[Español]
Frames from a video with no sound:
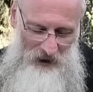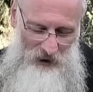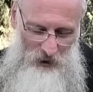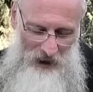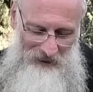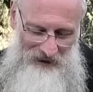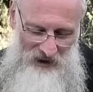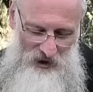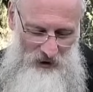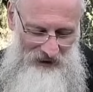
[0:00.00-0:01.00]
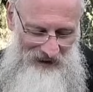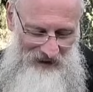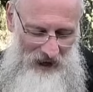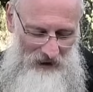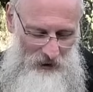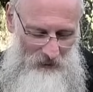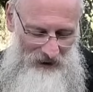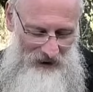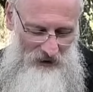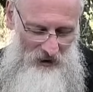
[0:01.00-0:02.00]
y con la bendición del santo,
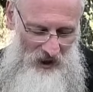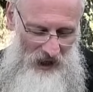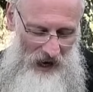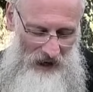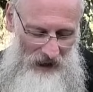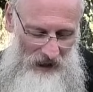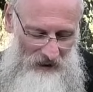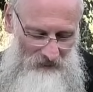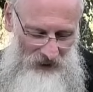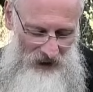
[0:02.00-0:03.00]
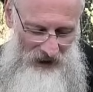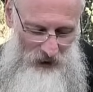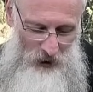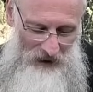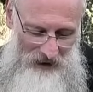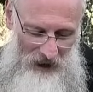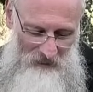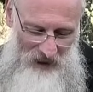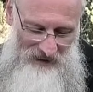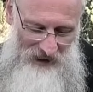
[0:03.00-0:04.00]
bendito sea él, y con las
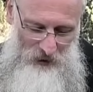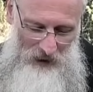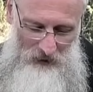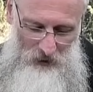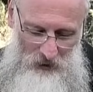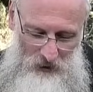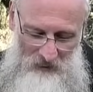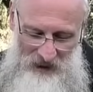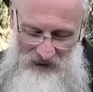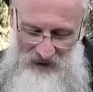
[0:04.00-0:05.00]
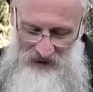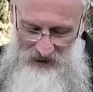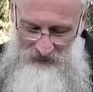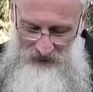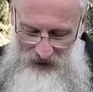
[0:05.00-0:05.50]
terapias a lo largo de unos meses,